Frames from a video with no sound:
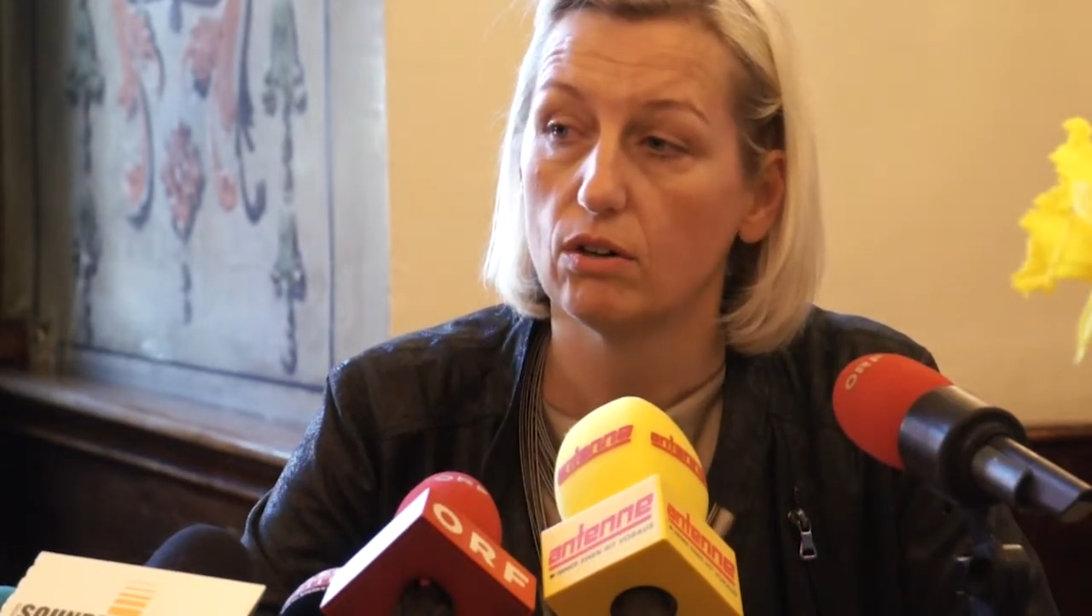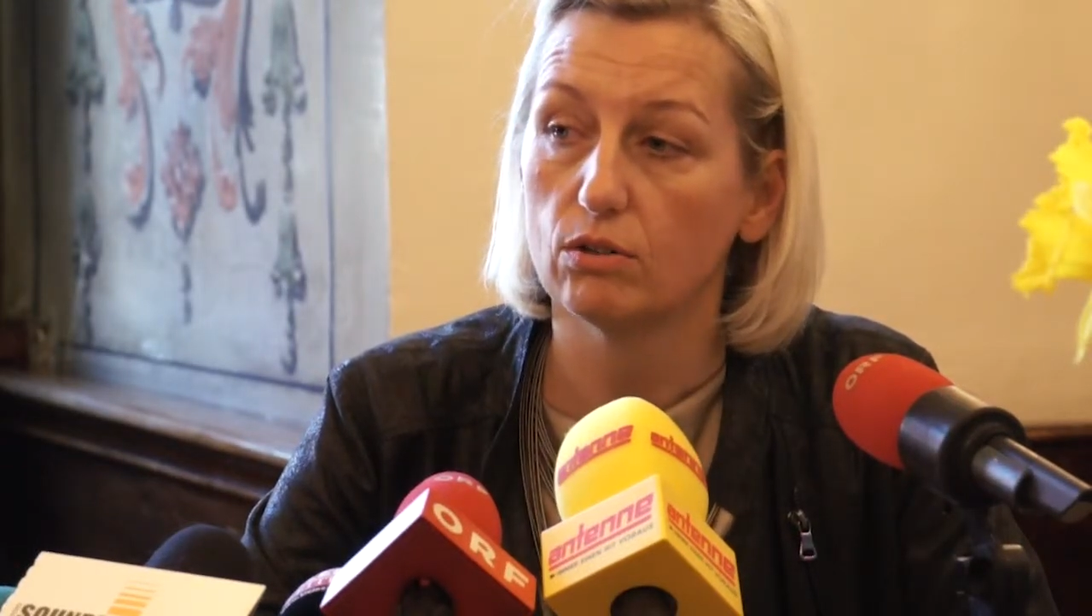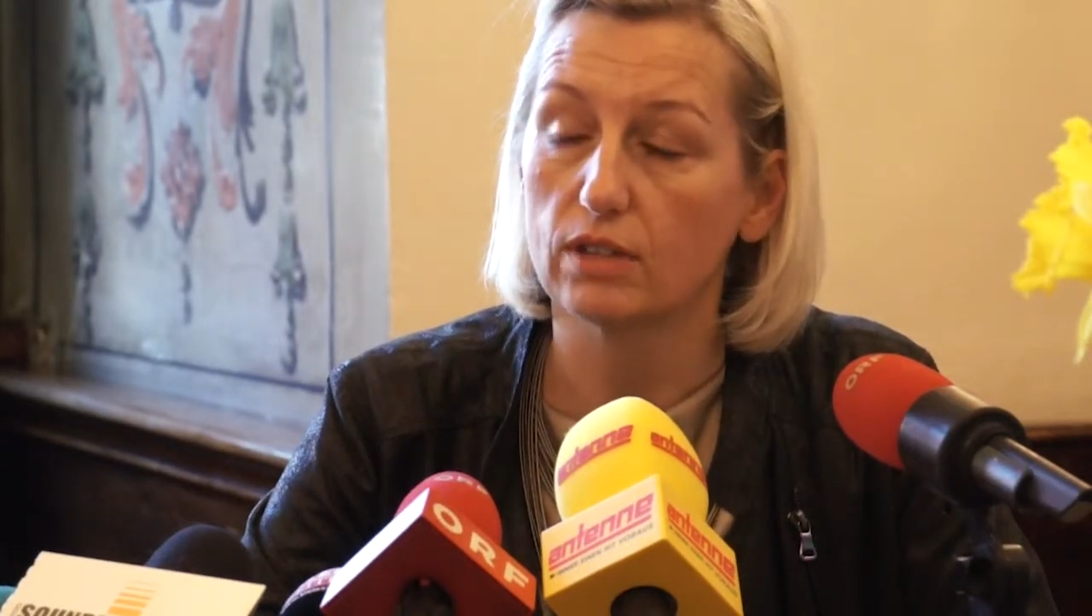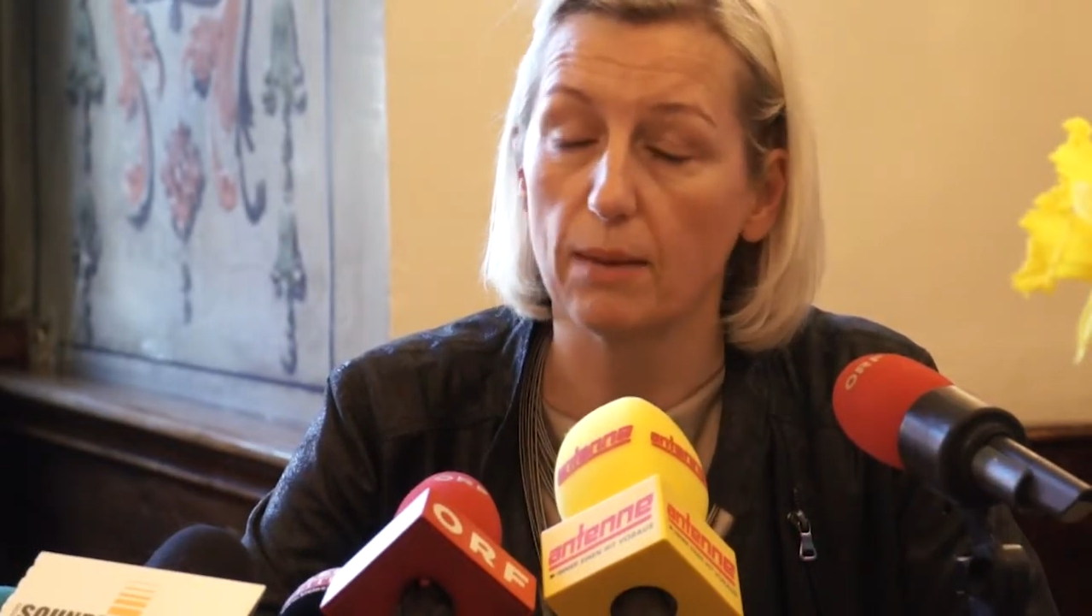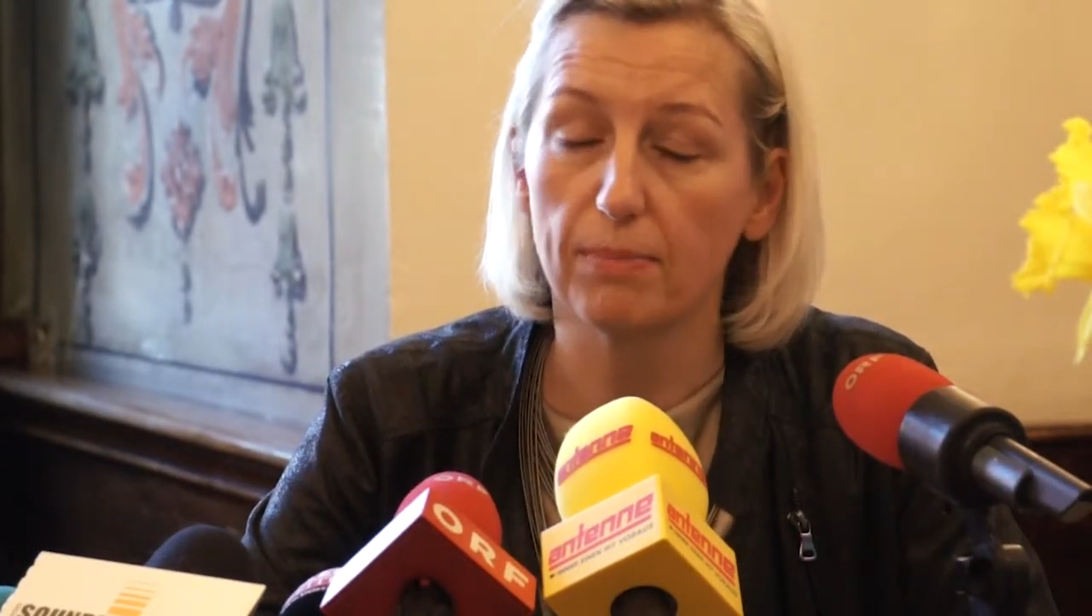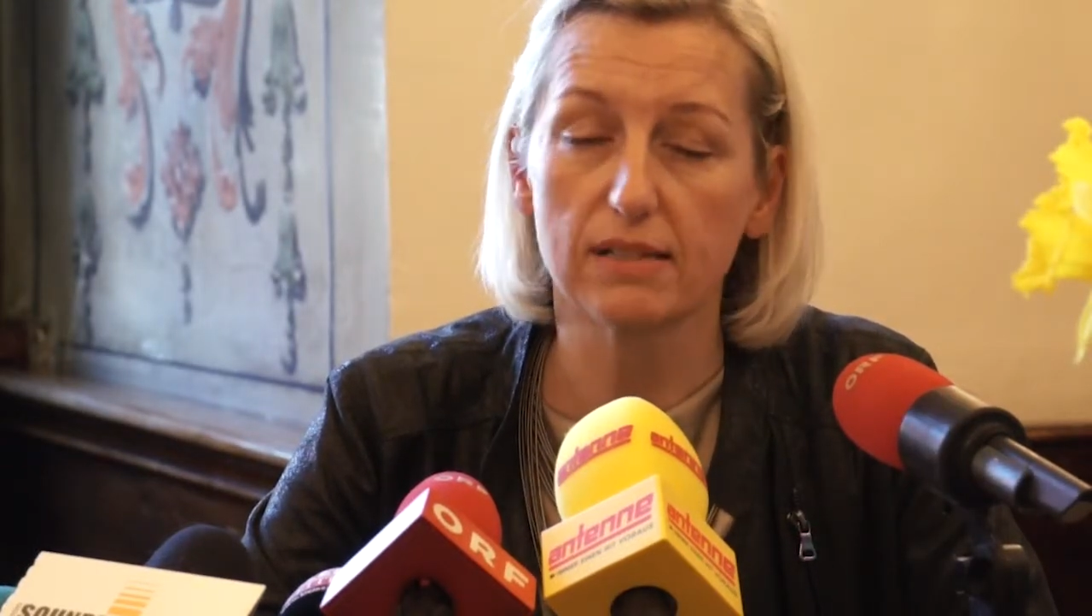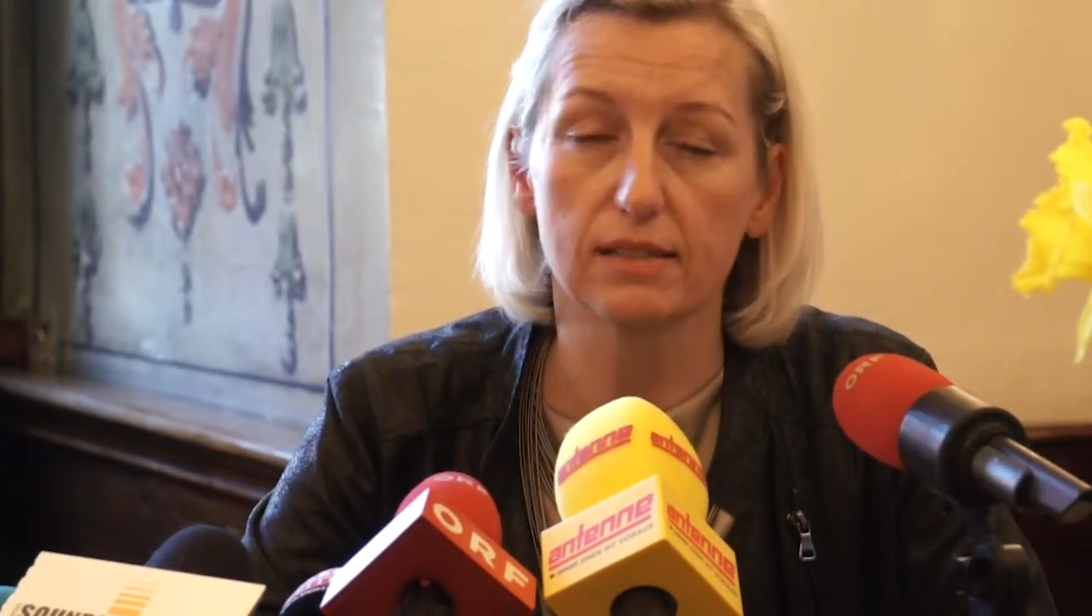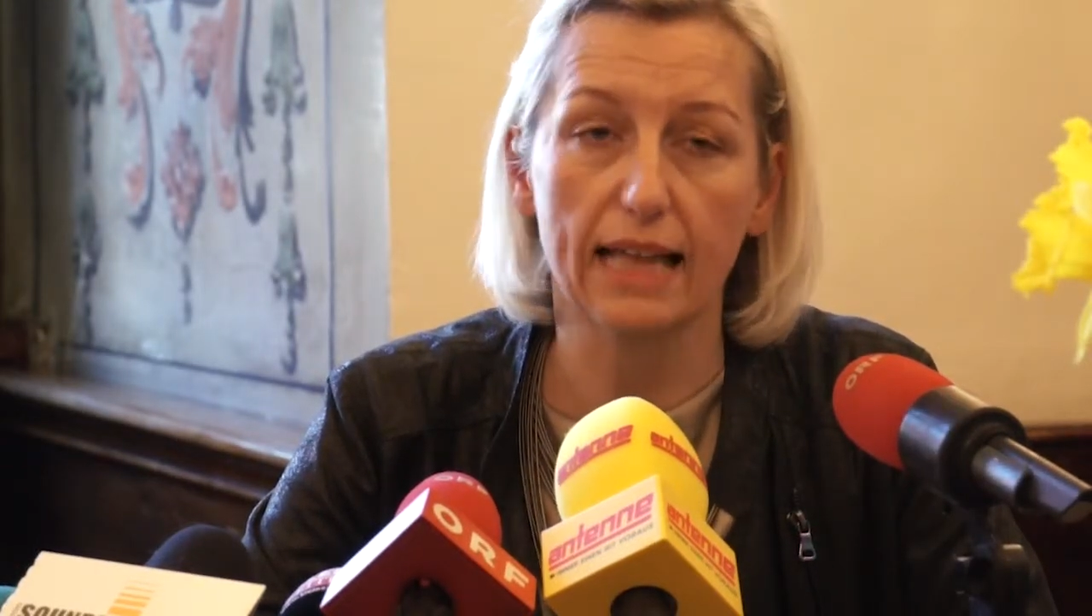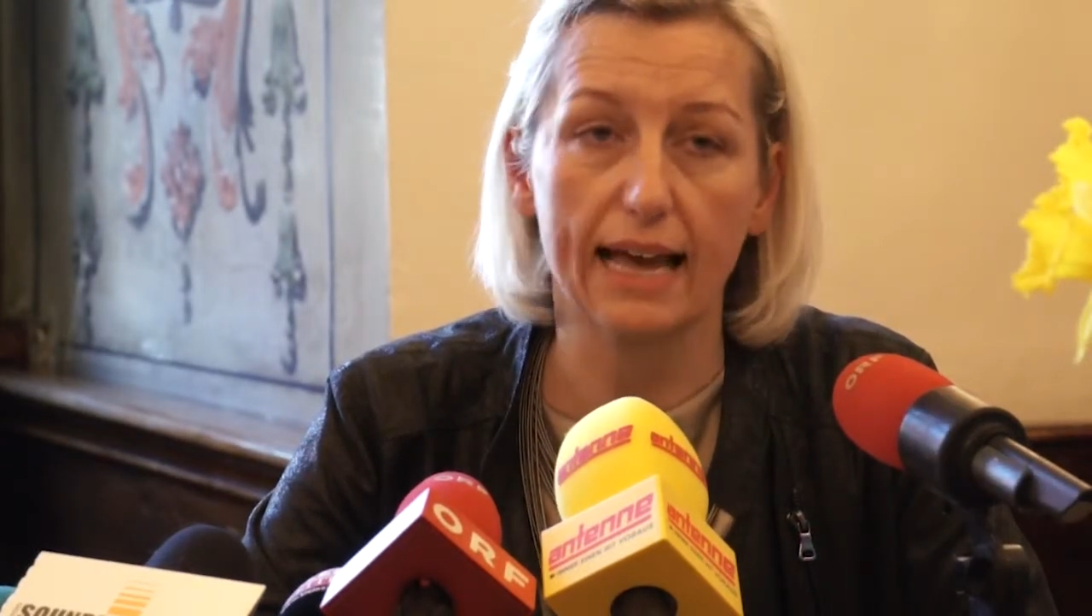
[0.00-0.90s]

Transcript: Und dabei sind